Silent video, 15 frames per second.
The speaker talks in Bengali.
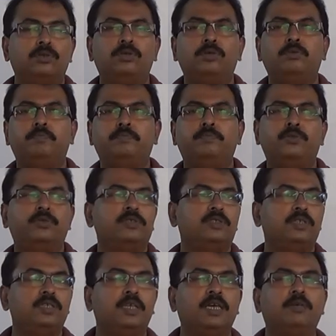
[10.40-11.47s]
তো
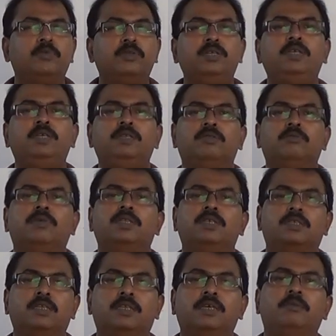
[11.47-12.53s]
পরিস্থিতি এমনই তোমাদের
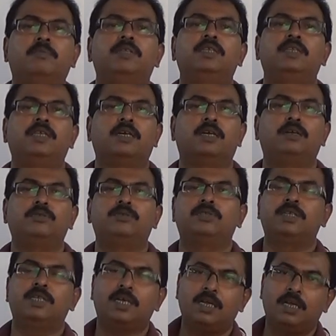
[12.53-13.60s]
সাথে আমাদের দেখা
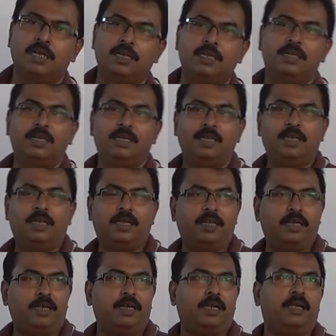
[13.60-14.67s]
হচ্ছে না
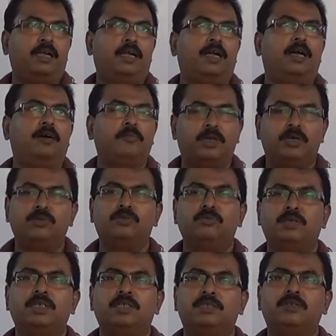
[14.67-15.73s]
আমরাও
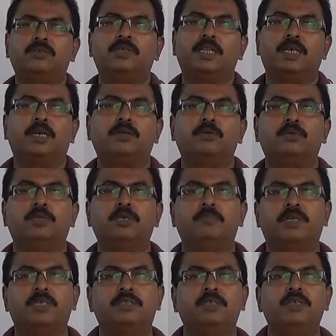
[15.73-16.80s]
তোমাদের সঙ্গে দেখা করতে
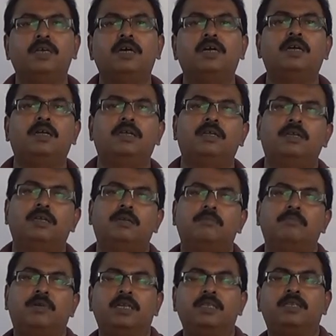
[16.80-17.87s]
পারছি না
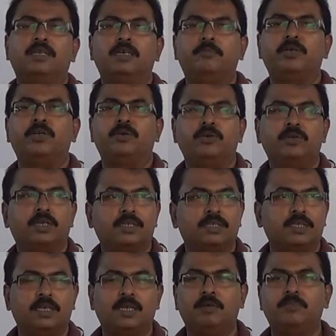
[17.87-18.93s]
বাড়ি থেকে বেরোনো
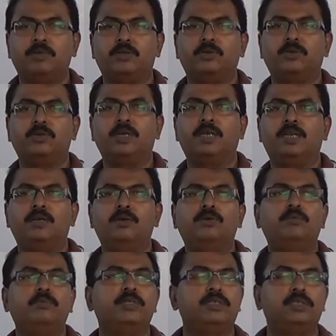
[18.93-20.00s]
যাচ্ছে না বেরোনো গেলেও
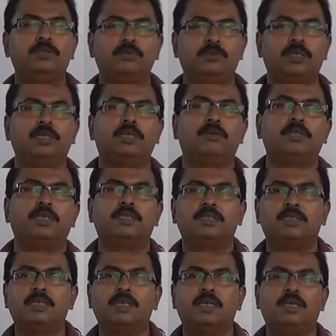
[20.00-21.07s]
বেশি দূরে যাওয়া
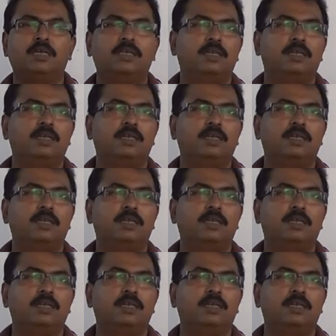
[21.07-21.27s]
যাচ্ছে না